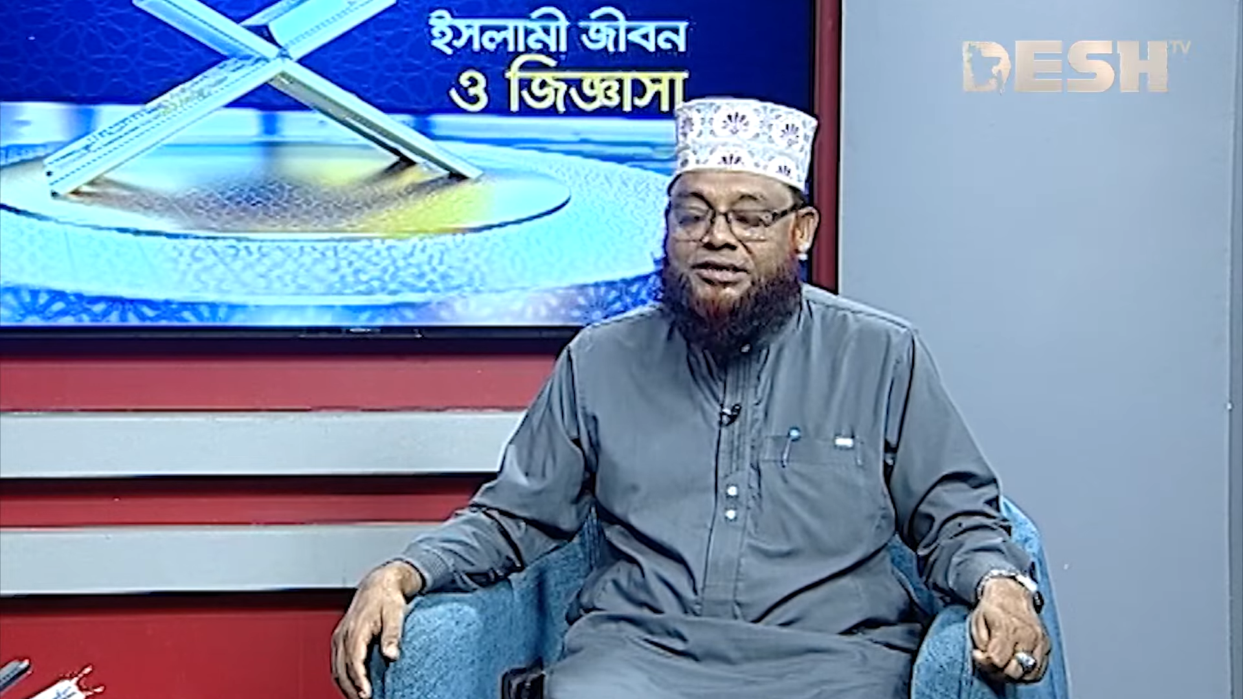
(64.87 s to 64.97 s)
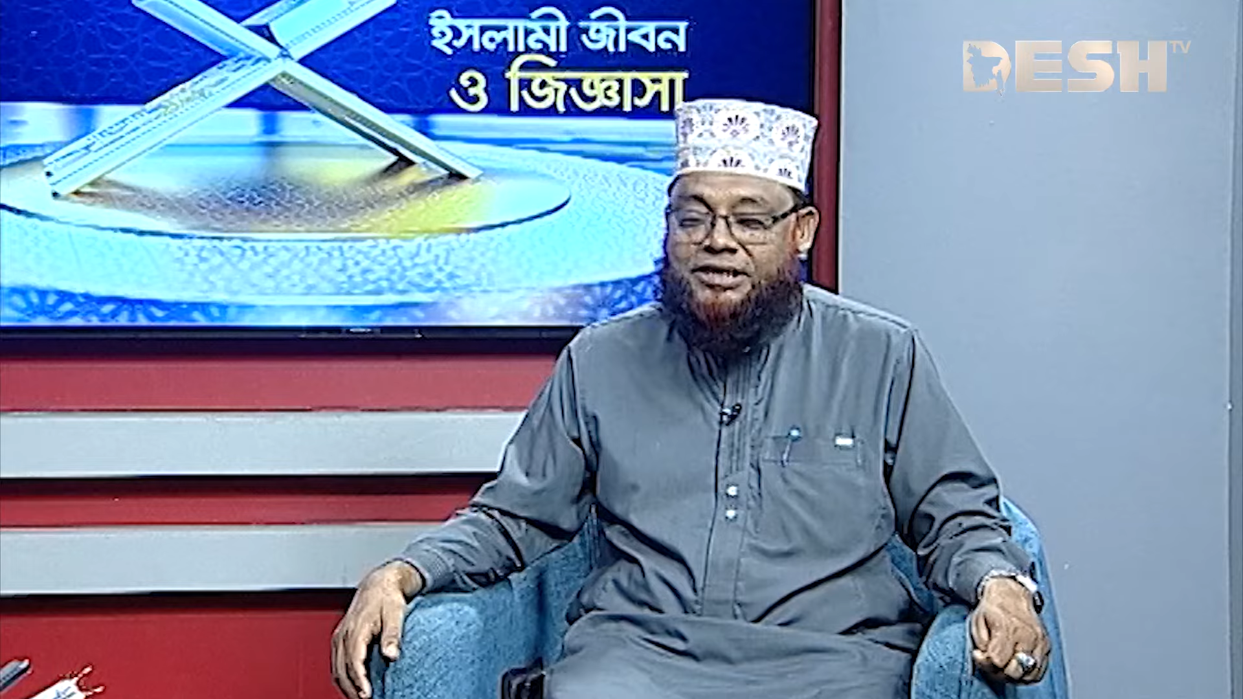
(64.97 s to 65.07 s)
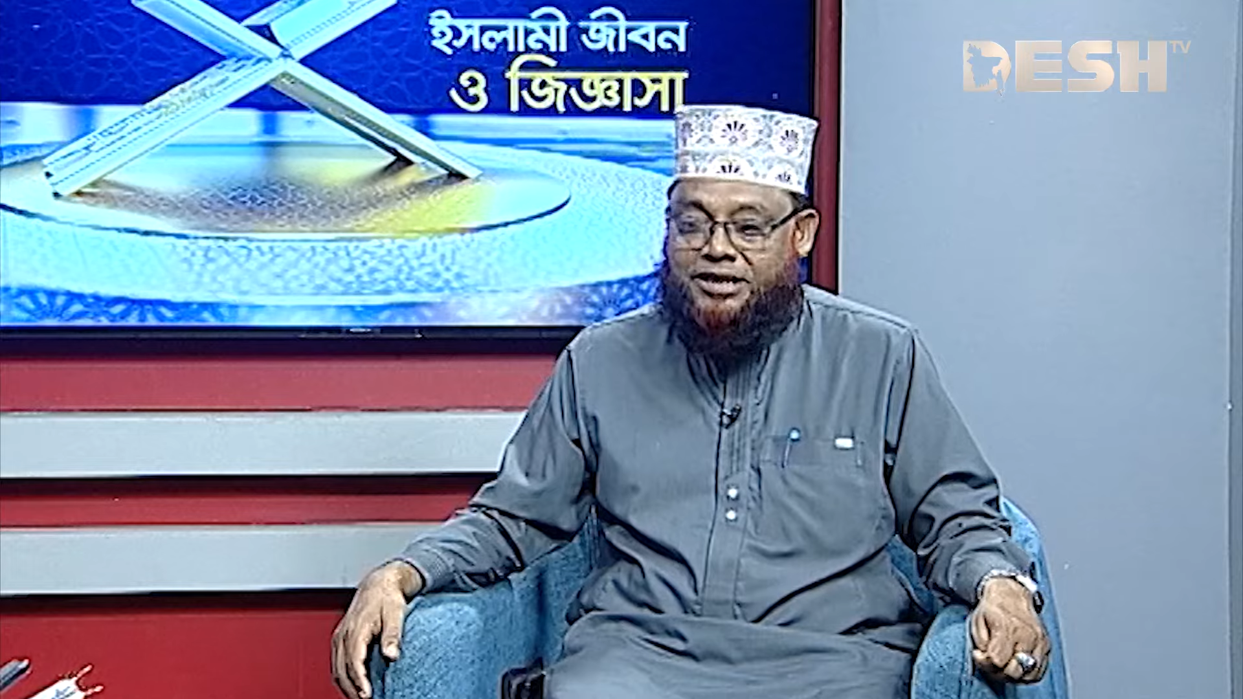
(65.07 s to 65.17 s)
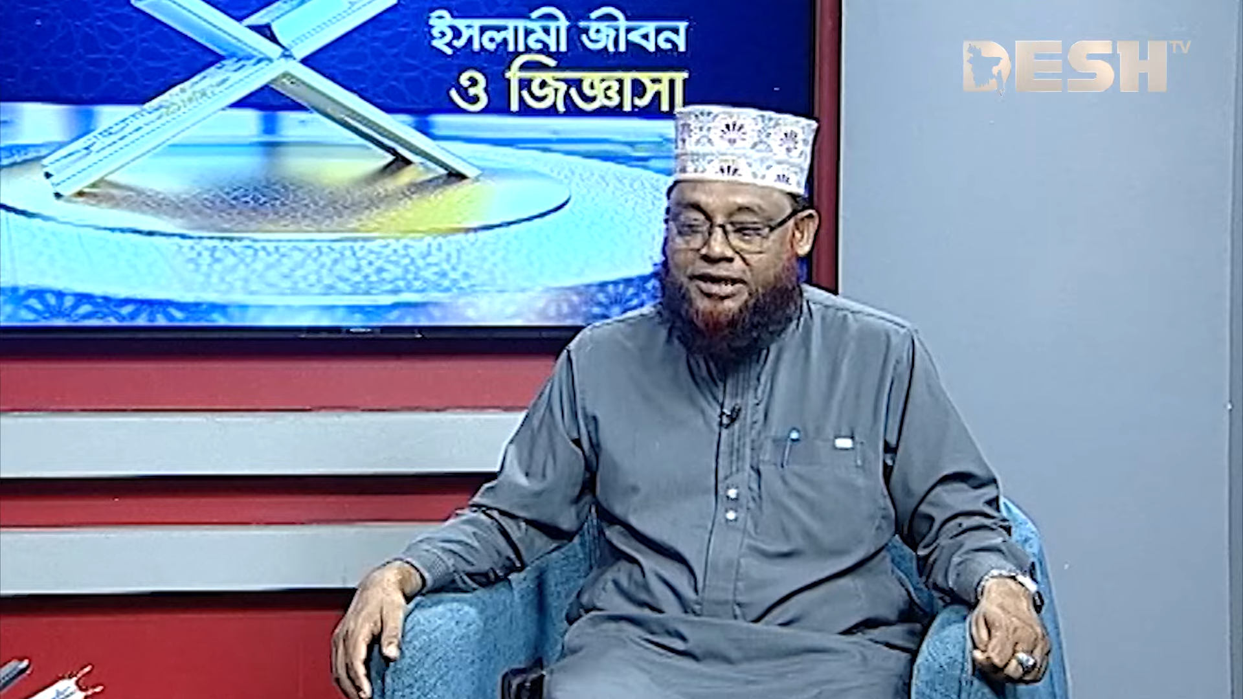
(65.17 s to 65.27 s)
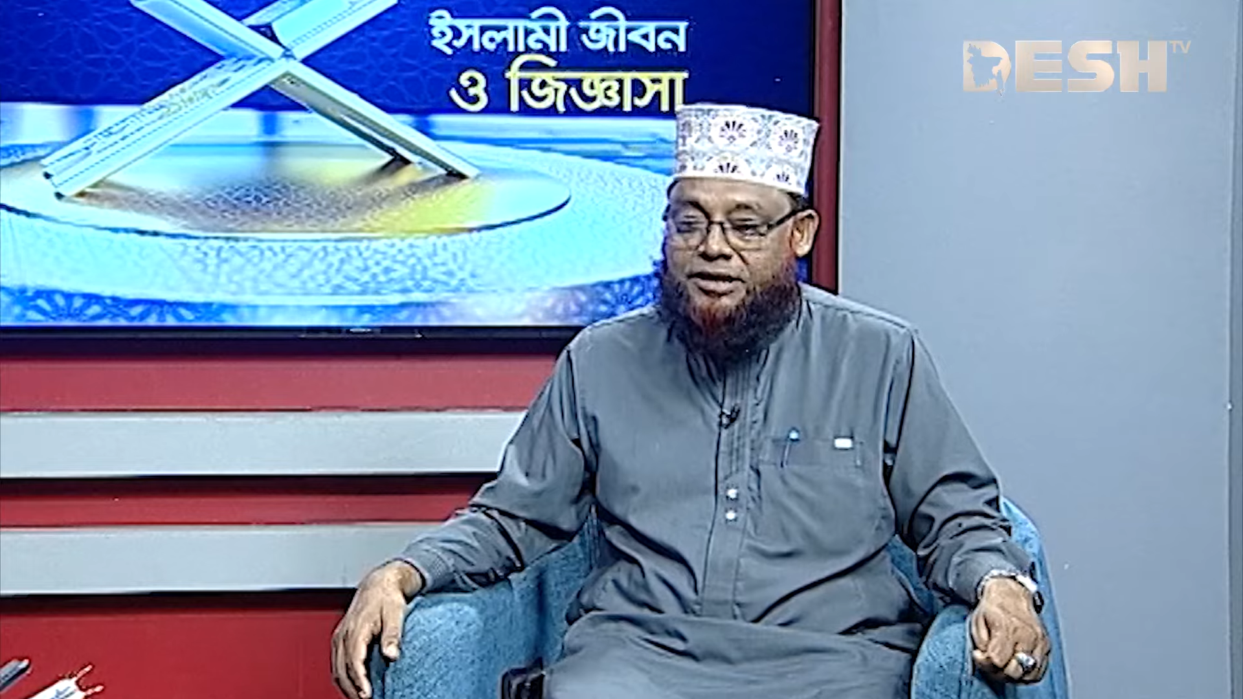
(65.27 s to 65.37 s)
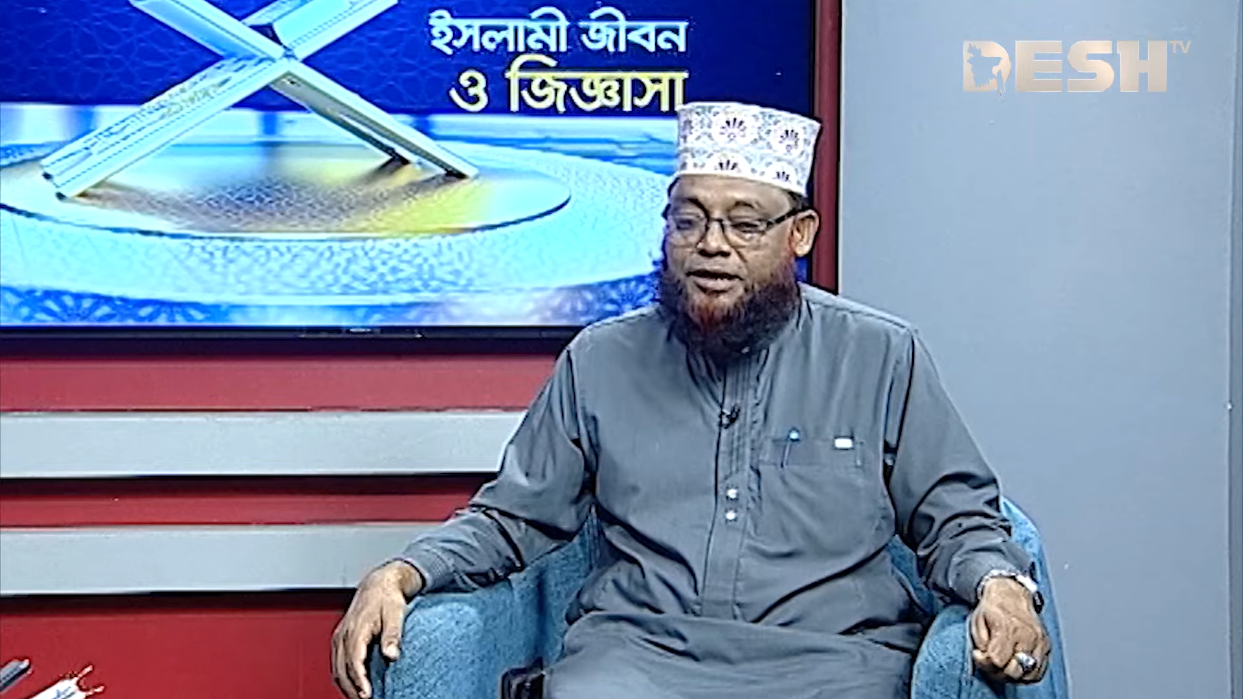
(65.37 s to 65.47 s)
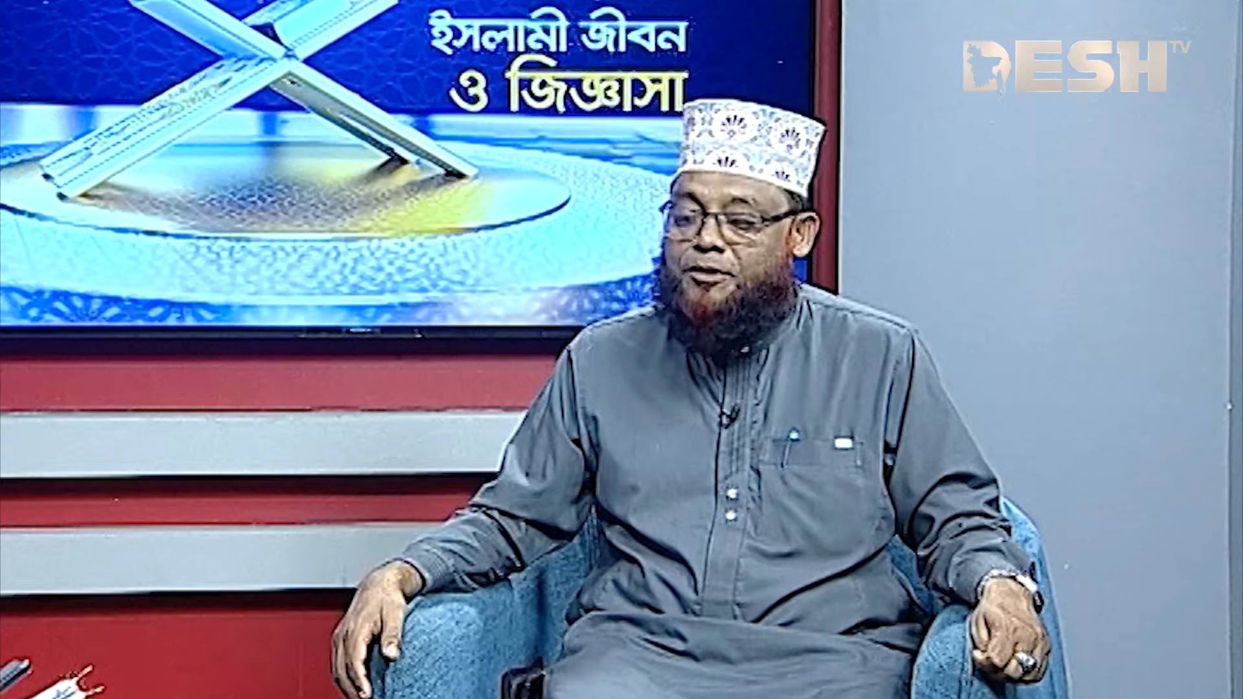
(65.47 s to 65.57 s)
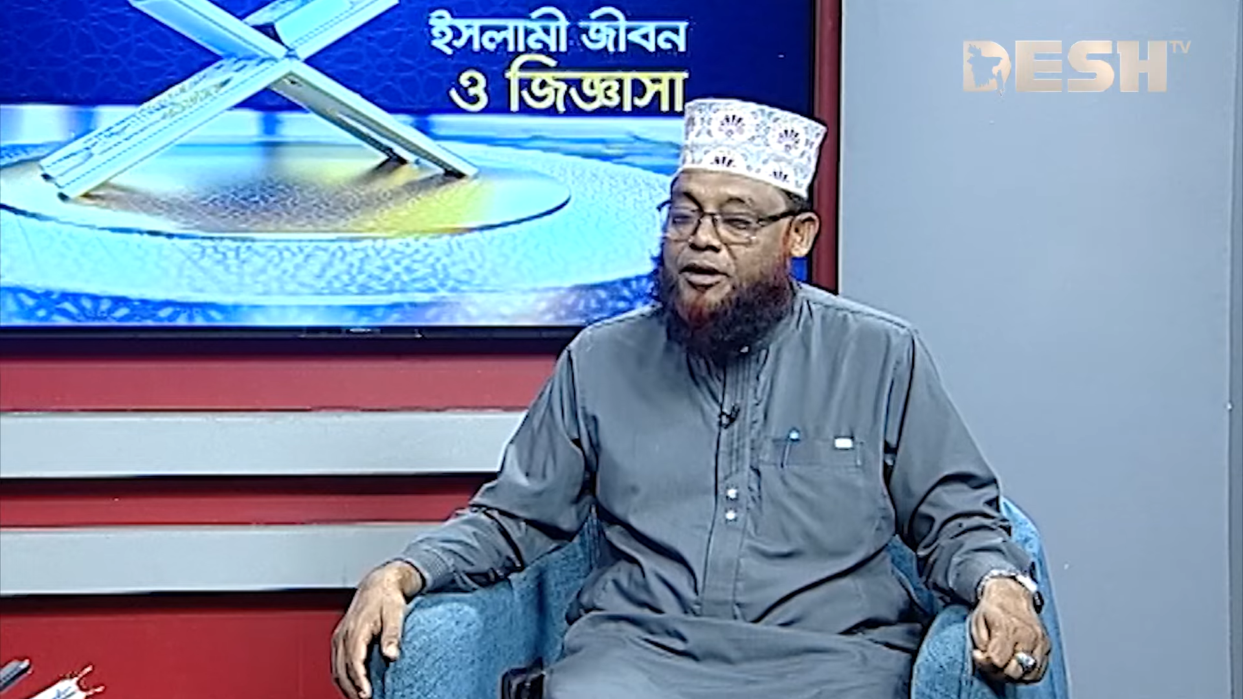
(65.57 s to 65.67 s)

জান্নাত এবং